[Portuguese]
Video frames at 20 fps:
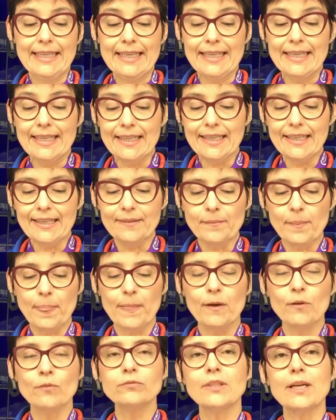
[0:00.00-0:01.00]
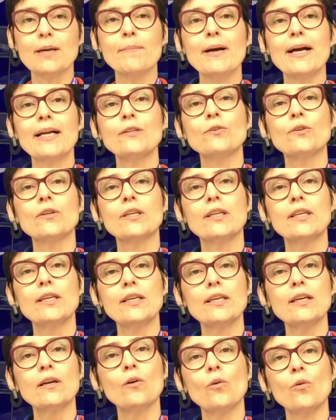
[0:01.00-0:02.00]
E um trabalho
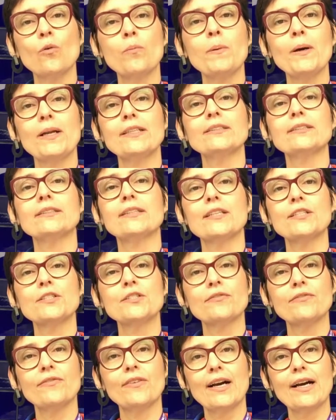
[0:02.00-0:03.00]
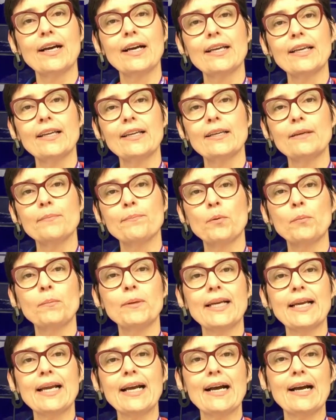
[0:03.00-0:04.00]
que o palestrante vai
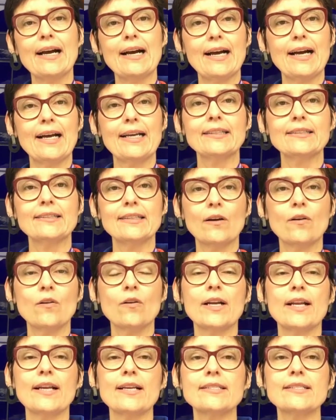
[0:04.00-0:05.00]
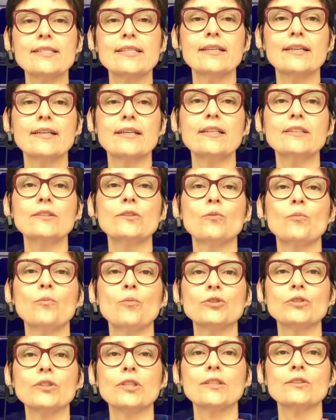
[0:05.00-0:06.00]
publicar ainda agora esse ano,
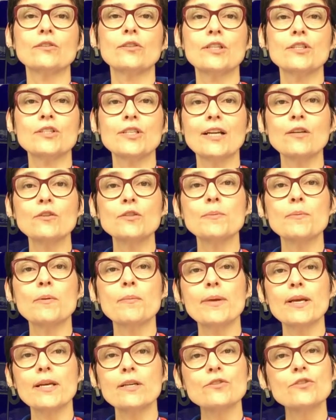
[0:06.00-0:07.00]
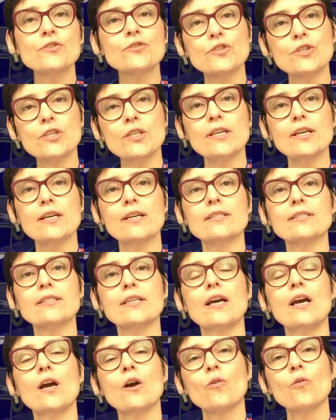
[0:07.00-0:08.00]
mostrando que já nos primeiros dias,
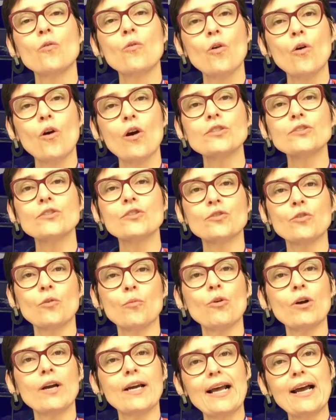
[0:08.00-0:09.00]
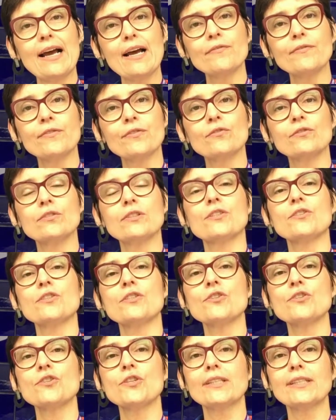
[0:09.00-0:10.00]
com cortes tomográficos, a
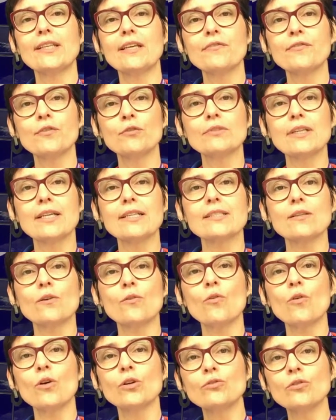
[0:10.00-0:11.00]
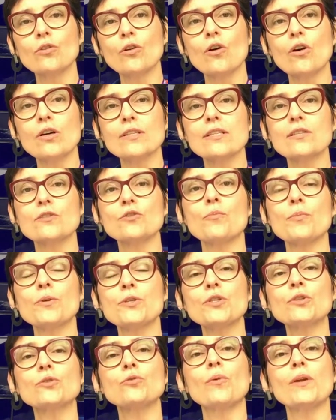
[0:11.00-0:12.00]
gente já tem infiltração gordurosa
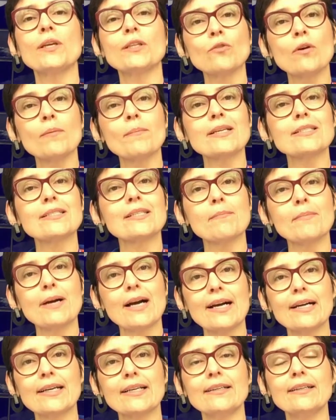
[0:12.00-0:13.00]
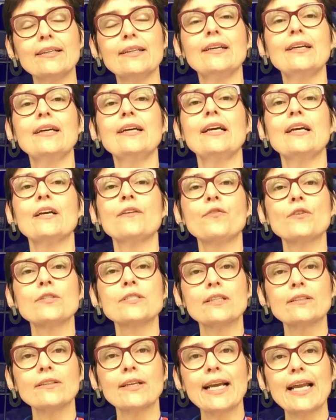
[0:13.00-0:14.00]
substituindo a massa magra,
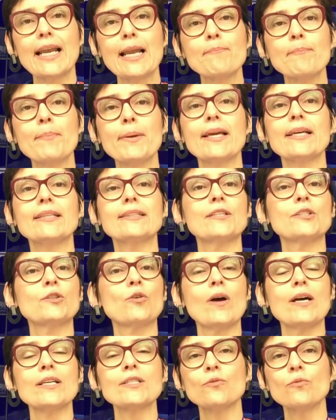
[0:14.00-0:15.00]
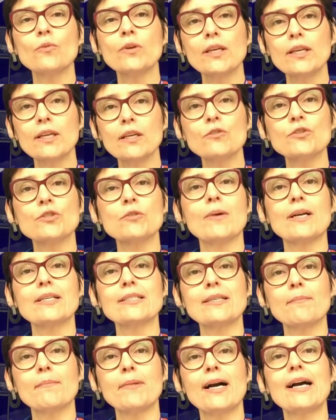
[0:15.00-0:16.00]
reforçando aquela perda de quase um quilo de
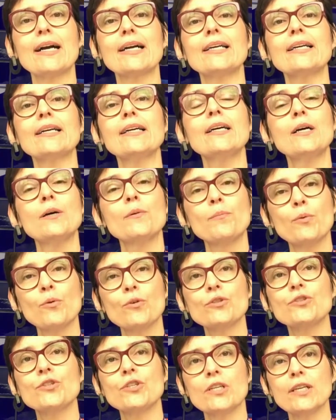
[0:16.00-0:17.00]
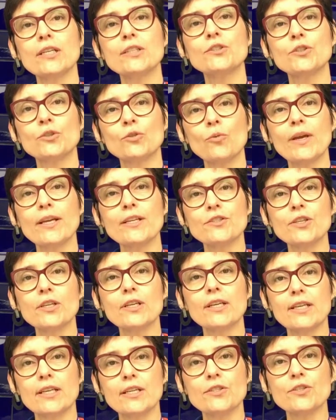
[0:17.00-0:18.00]
massa magra por dia de doente
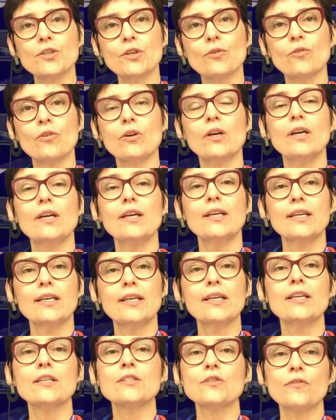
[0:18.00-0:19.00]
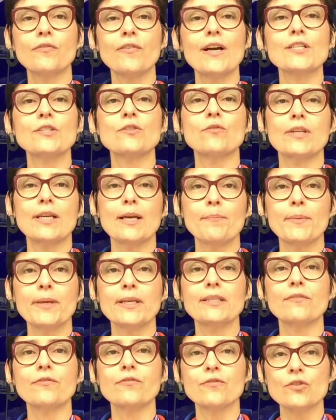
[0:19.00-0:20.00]
crítico, e que isso faz com que a
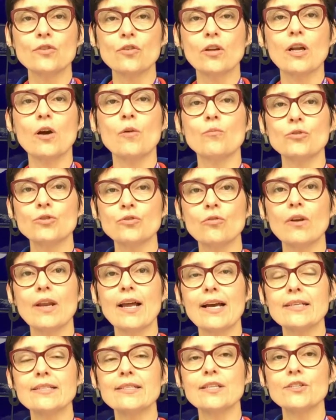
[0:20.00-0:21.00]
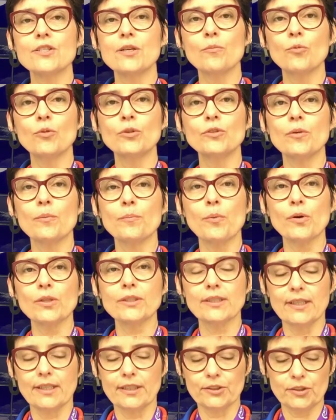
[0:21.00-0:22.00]
perda funcional muscular seja muito
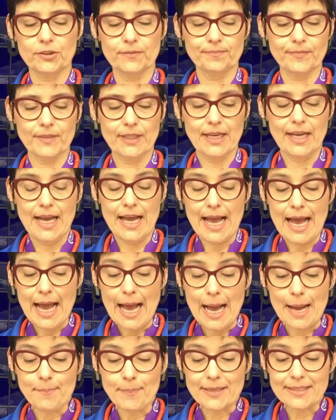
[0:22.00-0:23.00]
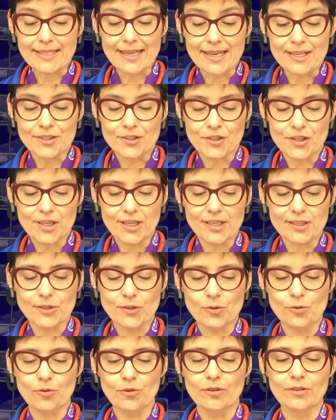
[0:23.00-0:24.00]
importante. Apesar
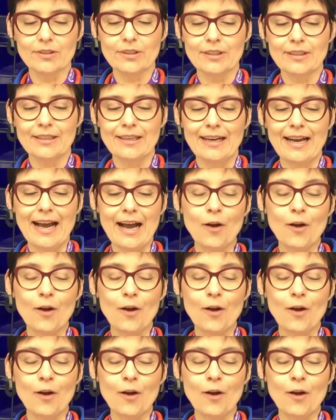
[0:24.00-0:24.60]
disso, a